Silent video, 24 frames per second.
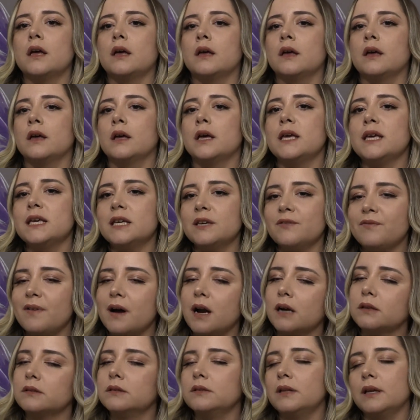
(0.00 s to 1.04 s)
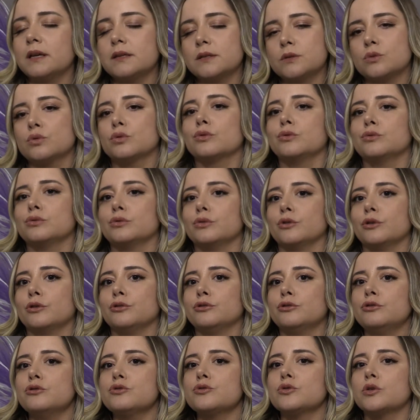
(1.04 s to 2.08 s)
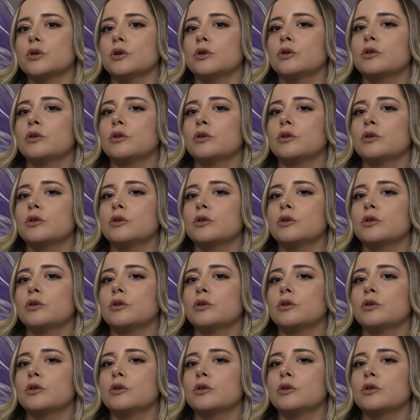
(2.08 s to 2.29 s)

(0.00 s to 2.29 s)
E, iki farklı test uyguluyoruz.